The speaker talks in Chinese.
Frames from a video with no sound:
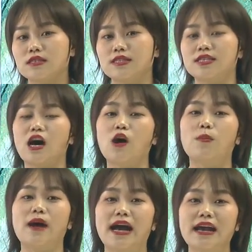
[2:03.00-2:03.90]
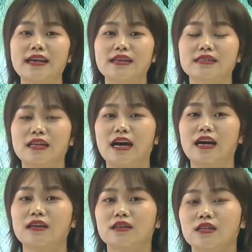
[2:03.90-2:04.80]
小白
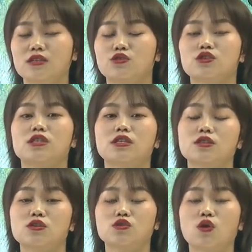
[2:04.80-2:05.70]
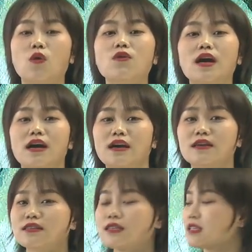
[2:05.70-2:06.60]
啊，就是重
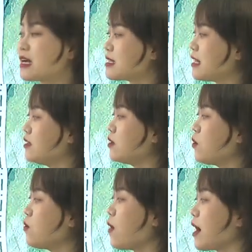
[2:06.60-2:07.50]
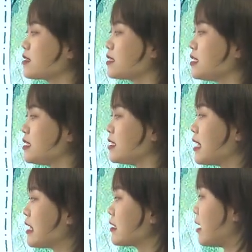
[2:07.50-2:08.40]
耳，他在流亡期
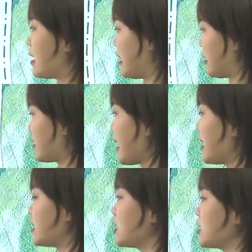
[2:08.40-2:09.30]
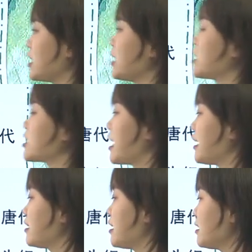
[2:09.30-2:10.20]
间，哎，带着这个
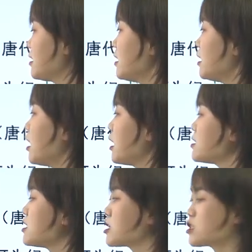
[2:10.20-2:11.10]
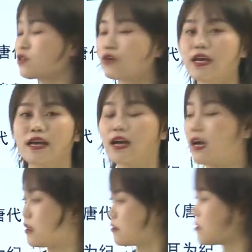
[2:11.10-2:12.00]
谁呢？啊，介之推
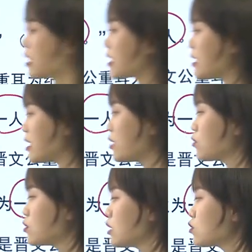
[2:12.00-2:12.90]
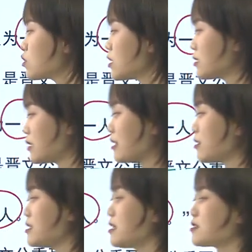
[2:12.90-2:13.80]
啊，当然也有人说他
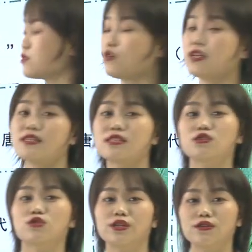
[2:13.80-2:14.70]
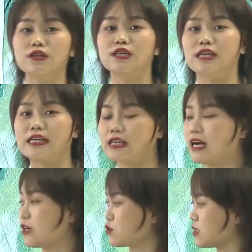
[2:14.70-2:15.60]
叫介子推，介之推都可以
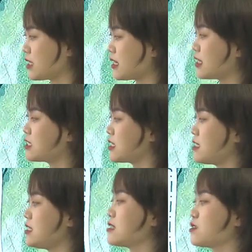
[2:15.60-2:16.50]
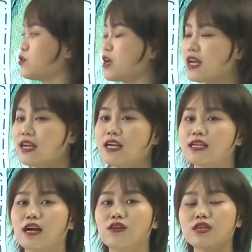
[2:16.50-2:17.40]
啊，说带着这个介子推，
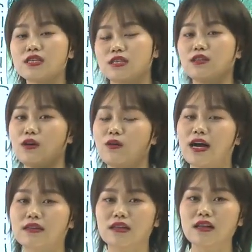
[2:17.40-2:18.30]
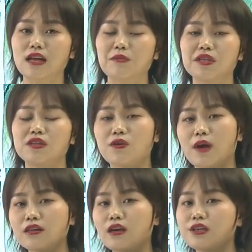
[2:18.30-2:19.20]
然后一起流亡，那他们流
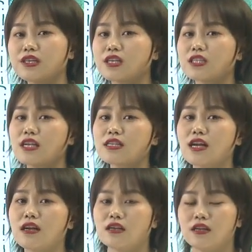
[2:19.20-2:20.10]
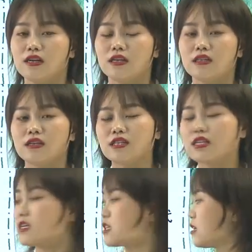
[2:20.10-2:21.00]
亡到一个山上。那个
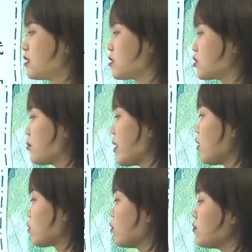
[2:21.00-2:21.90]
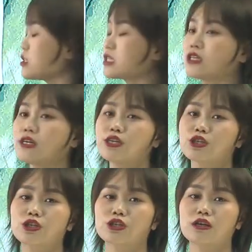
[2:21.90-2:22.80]
山上呢是没有东西可以
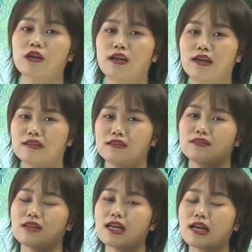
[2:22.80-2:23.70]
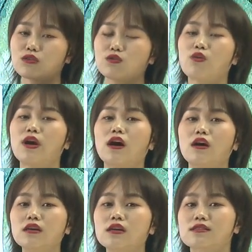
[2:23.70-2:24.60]
吃，哎，大家都快要
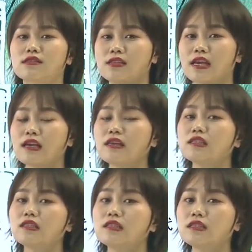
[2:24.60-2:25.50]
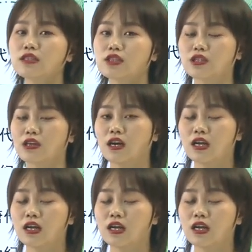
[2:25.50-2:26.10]
饿死、奄奄一息的时候，